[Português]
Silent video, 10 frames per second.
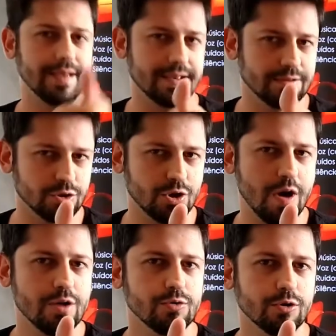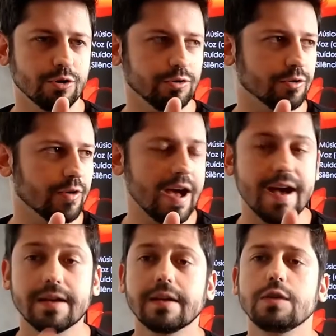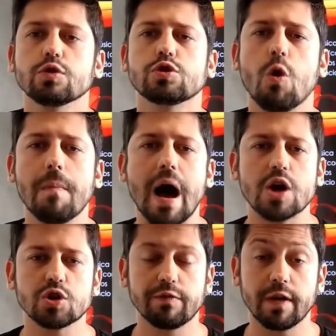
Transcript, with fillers: Esse é o som agudo, não é? E o som baixo,